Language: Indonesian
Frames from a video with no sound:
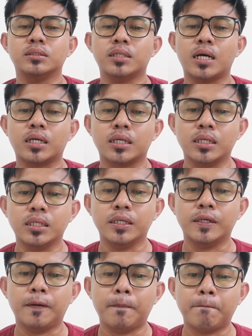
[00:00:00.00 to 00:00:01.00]

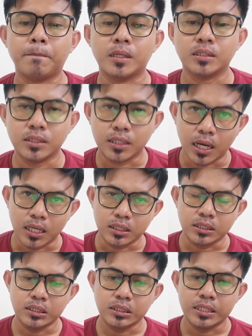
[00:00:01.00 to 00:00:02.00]
yakni si
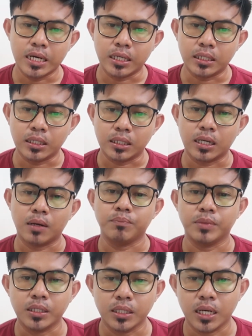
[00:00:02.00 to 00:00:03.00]
Kaldi dan
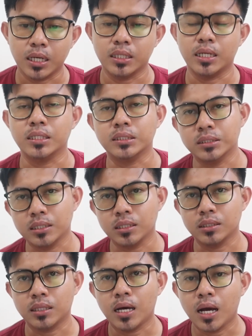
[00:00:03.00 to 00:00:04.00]
kambingnya dari
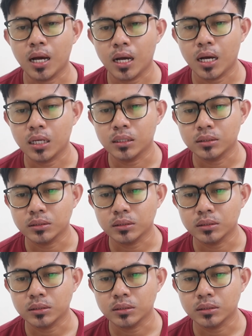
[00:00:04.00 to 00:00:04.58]
cerita